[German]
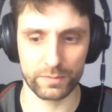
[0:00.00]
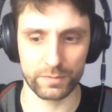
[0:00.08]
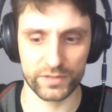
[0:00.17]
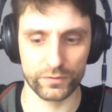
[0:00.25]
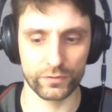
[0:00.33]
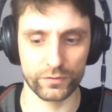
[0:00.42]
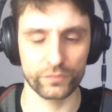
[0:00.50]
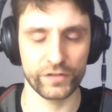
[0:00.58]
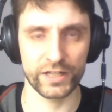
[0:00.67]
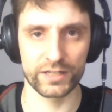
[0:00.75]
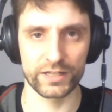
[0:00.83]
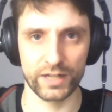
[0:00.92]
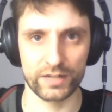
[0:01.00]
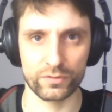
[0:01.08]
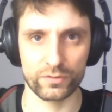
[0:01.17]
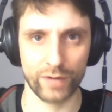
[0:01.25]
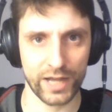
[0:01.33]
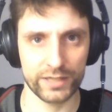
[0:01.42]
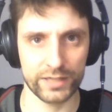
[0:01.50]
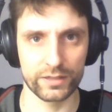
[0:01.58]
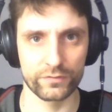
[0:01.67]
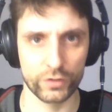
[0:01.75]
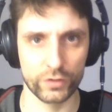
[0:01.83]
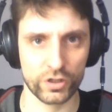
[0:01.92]
aber sie wird von vielen als so
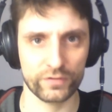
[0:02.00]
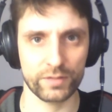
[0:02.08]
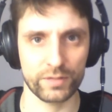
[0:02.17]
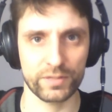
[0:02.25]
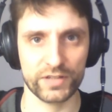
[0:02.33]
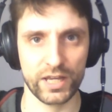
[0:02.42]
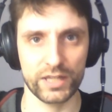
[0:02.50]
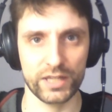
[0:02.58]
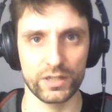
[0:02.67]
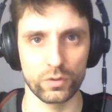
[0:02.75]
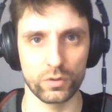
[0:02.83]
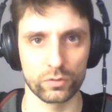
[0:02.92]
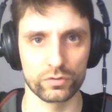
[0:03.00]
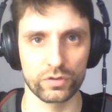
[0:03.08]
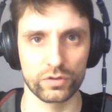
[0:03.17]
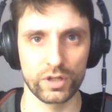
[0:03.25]
reine Wirtschafterpartei und